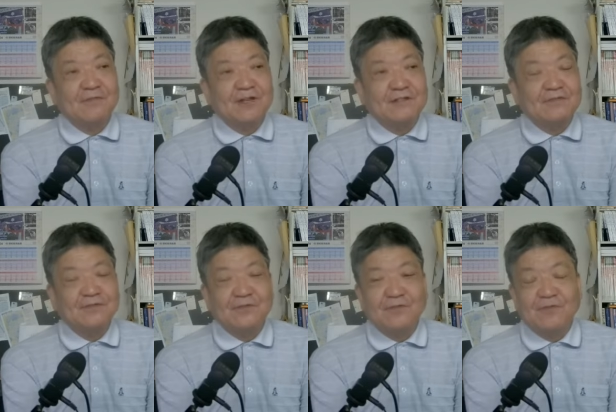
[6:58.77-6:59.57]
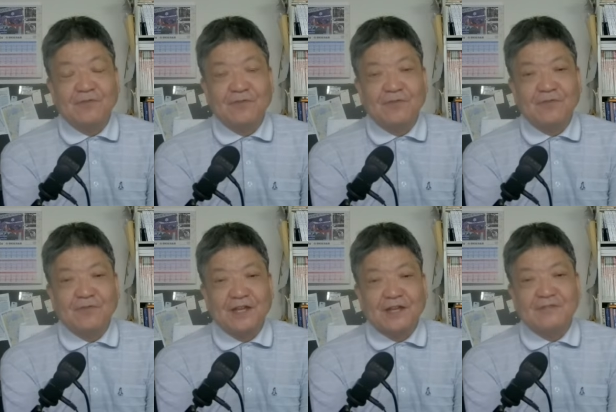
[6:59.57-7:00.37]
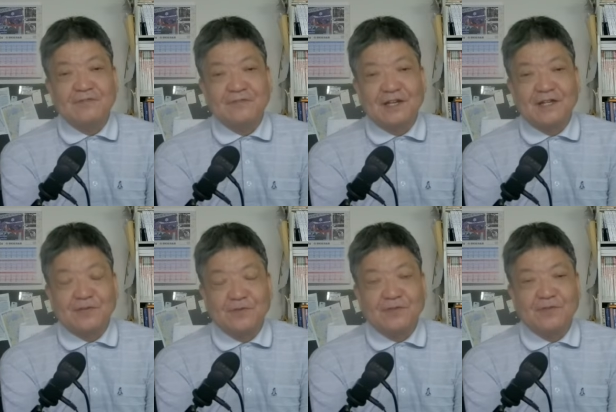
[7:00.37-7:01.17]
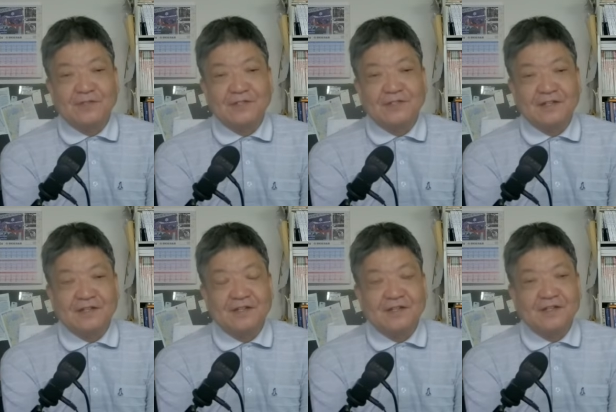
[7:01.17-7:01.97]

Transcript: 500兆元ぐらいのですね、